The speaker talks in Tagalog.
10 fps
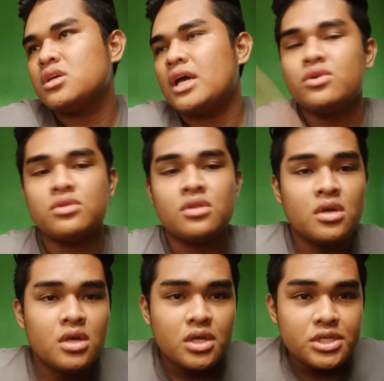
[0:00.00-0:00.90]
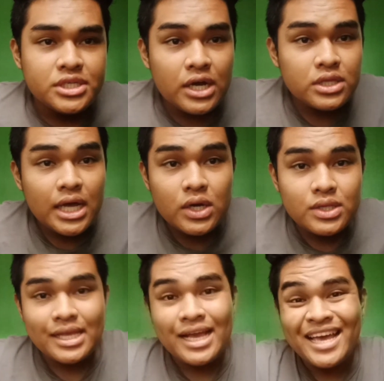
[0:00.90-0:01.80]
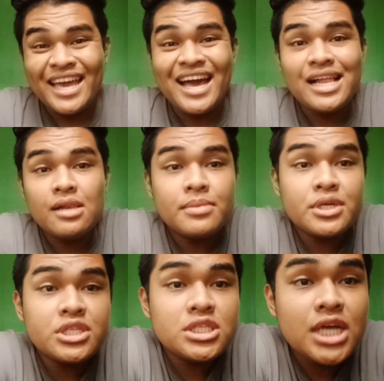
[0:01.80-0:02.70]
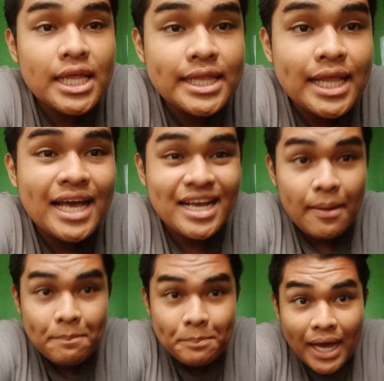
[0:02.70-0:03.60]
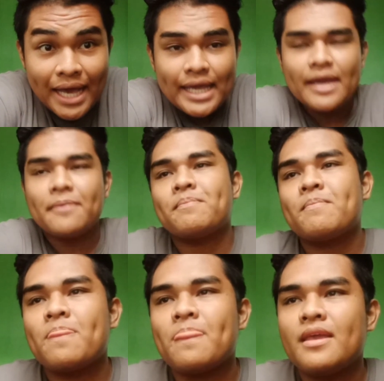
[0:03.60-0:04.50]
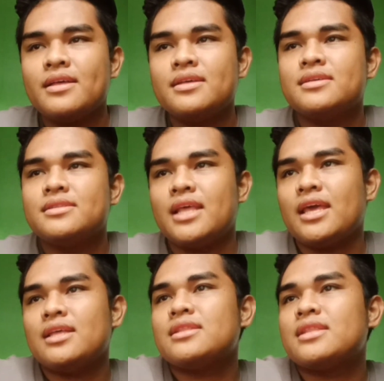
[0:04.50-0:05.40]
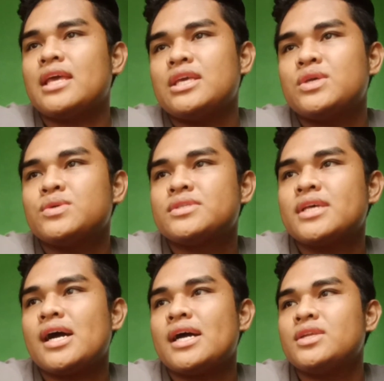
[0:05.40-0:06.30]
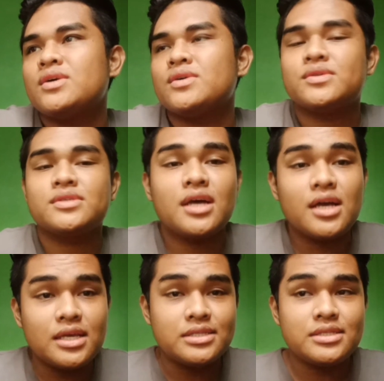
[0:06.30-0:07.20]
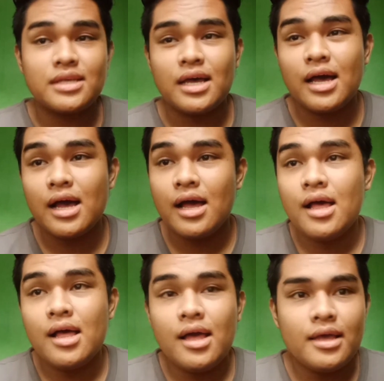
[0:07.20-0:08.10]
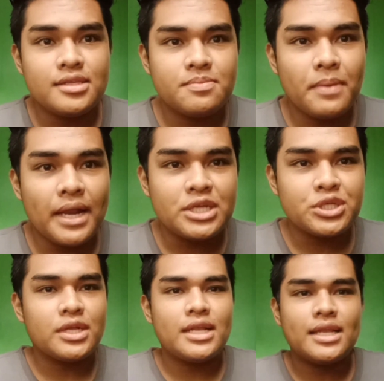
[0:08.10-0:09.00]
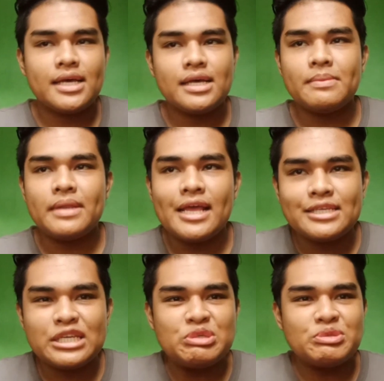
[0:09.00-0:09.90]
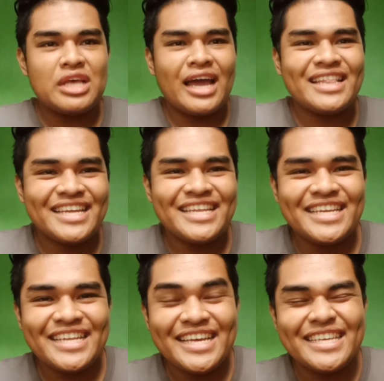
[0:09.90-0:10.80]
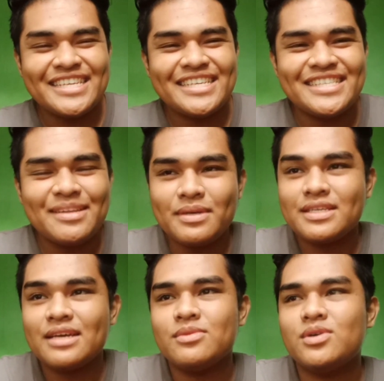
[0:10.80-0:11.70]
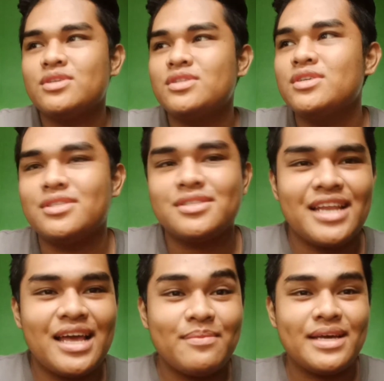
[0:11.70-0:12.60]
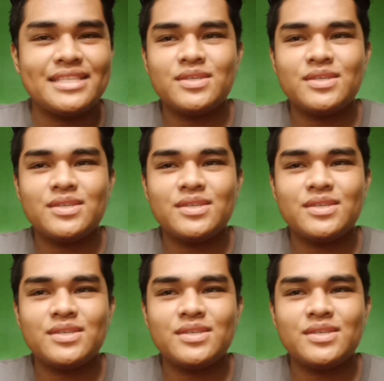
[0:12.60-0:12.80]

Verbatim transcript: Ayun. Shout out kay Albert John Gampay. Th- thank you sa ano, sa sa inspirational na message sa akin kanina. Napasaya mo ako doon. Salamat.